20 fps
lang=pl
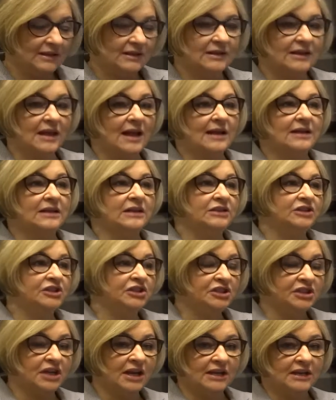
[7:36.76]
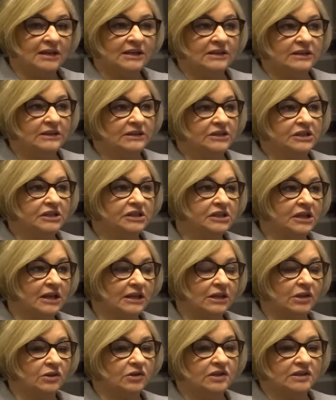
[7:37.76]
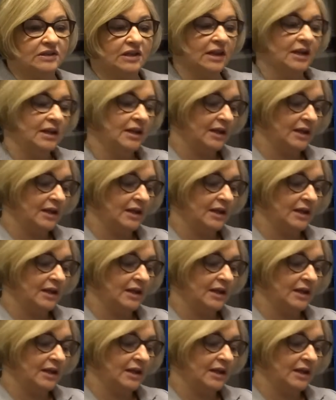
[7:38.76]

Tak, dzisiaj, y, dzisiaj to jest